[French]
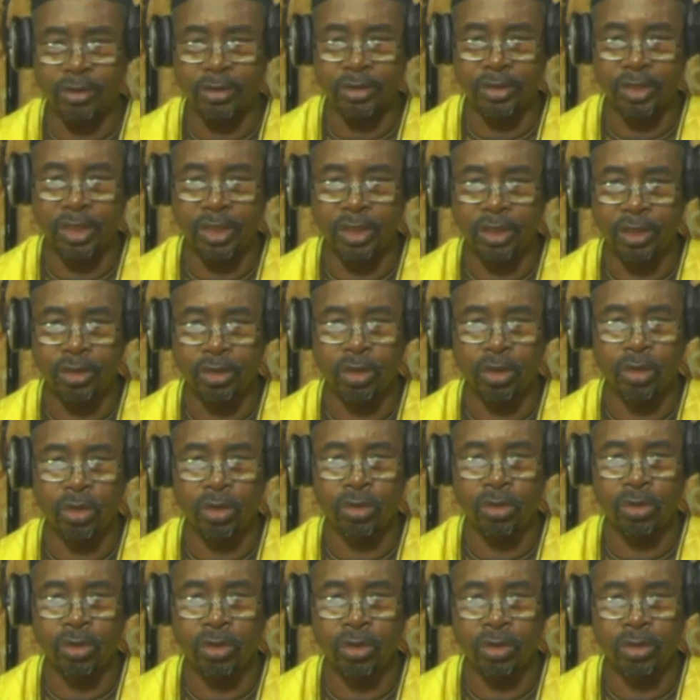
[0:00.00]

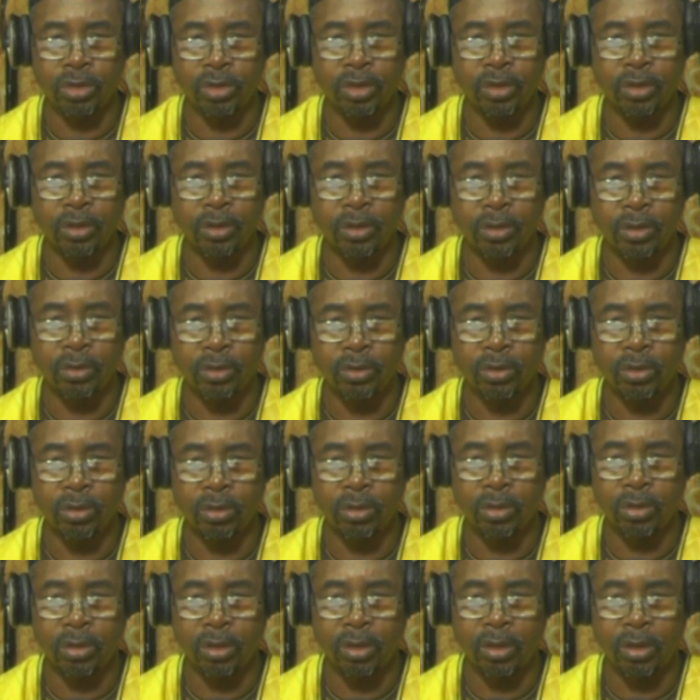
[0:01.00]

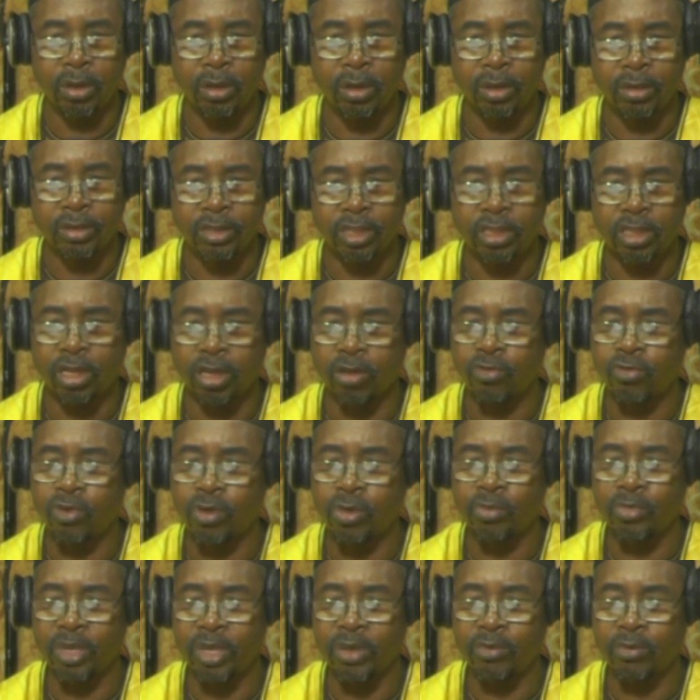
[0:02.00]
cette
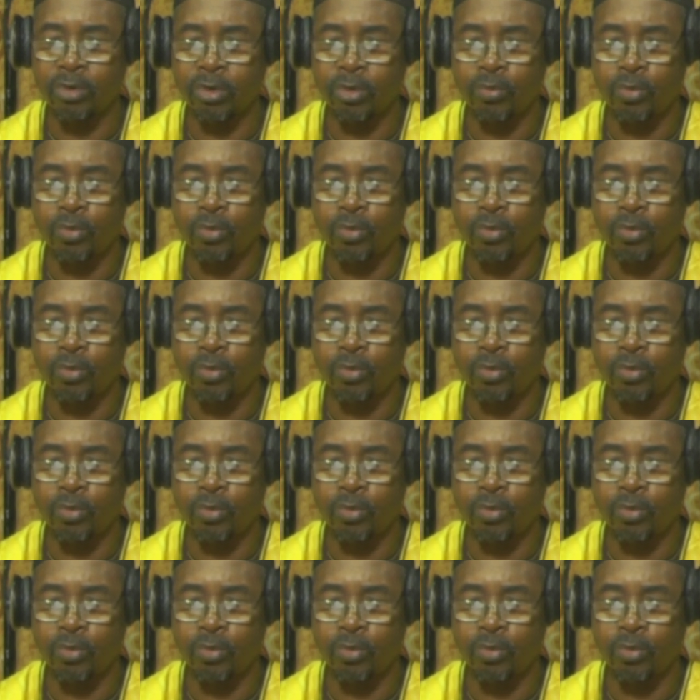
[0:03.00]
réforme